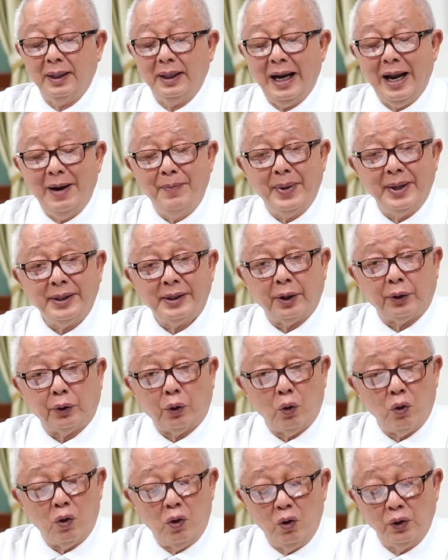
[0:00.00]
และเป็นศัต
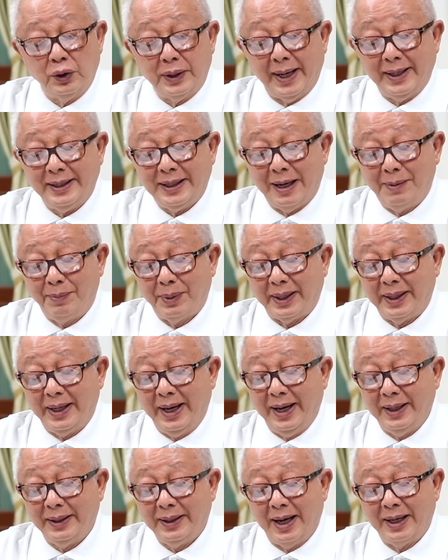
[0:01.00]
รูของคนไทยทั้งประเท
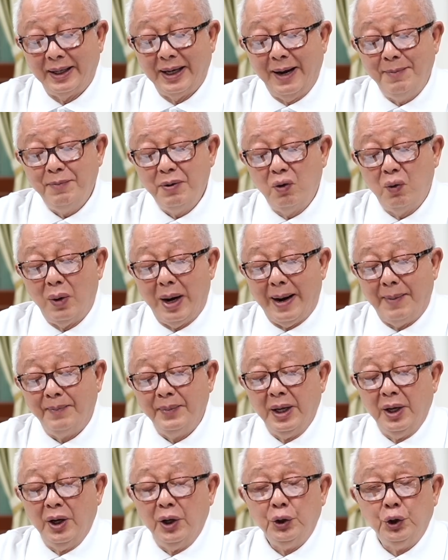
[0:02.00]
ศดังนั้นเพื่อความ
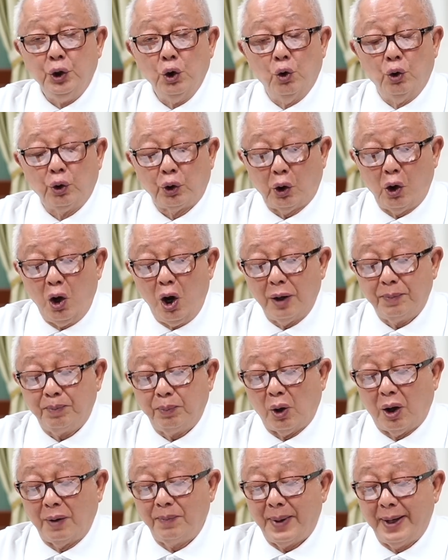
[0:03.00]
อยู่รอด
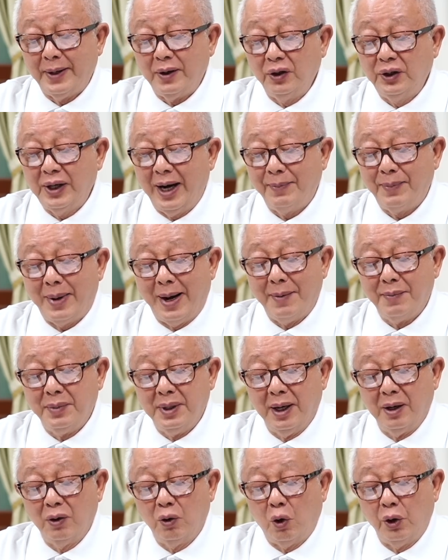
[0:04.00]
ปลอดภัยของชาติบ้านเมื
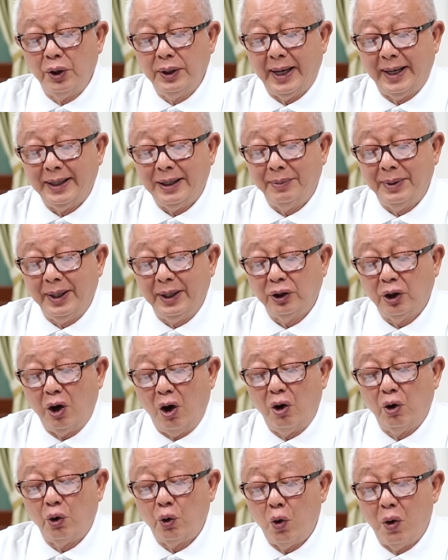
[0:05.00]
องคนไทยทั้งประเทศต้อ
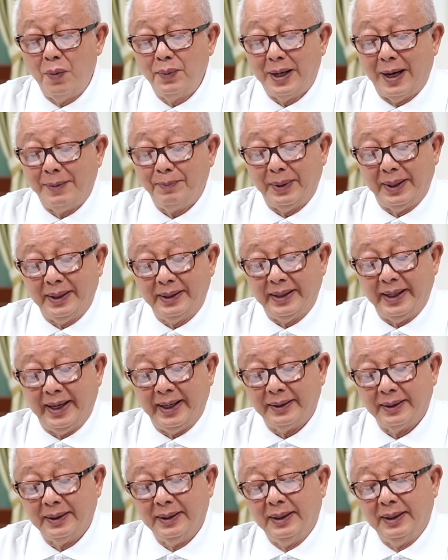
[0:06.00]
งร่วมกันปฏิเสธ